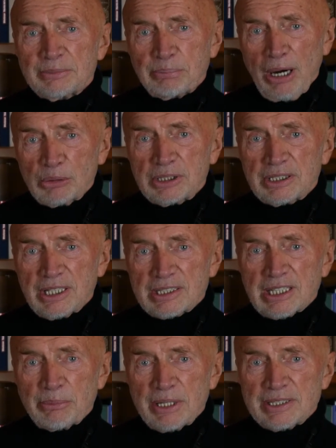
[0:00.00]
baut
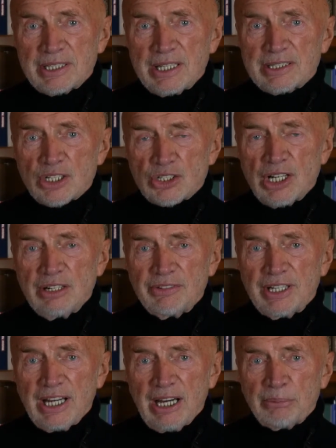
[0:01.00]
das aber sehr, sehr schnell
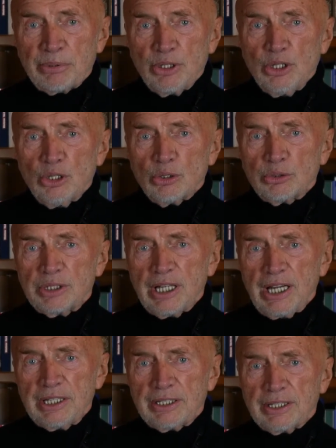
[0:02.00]
wieder ab und
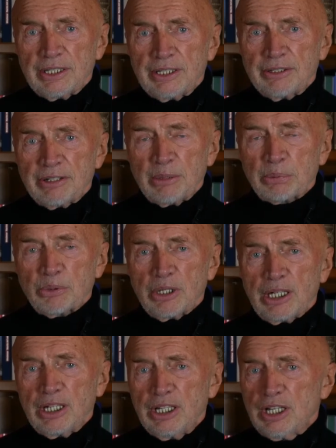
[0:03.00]
Ende
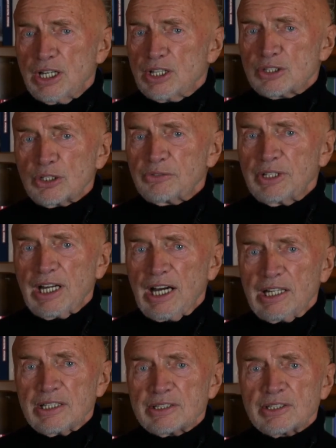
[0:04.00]
Februar ist dort wieder
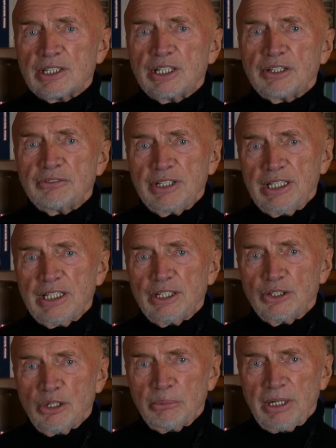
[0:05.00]
alles wie
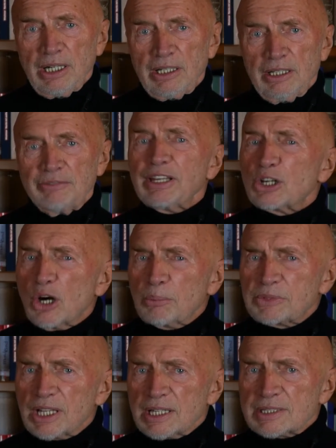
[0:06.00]
normal. Wie
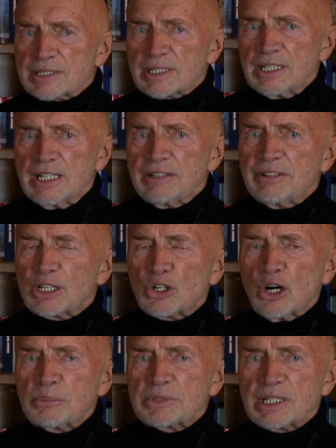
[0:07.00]
kommt das? Wie
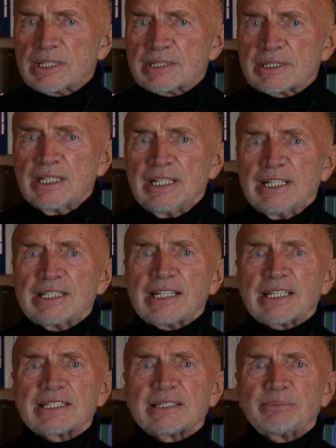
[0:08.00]
kommt es,
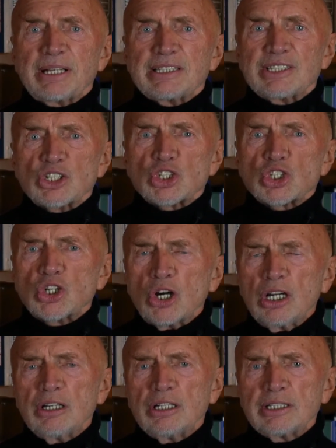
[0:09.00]
dass man sich
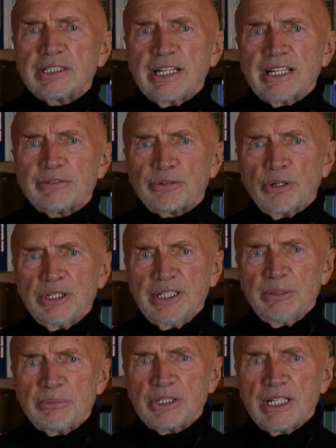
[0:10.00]
tolle Dinge
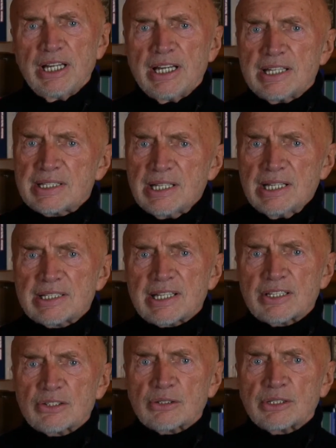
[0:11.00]
vornimmt,
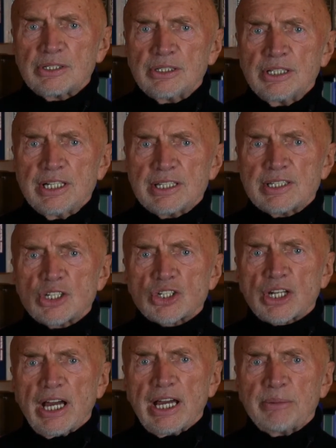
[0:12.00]
Zielsetzungen sich
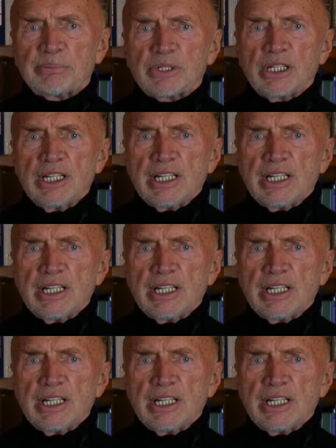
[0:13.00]
schreibt,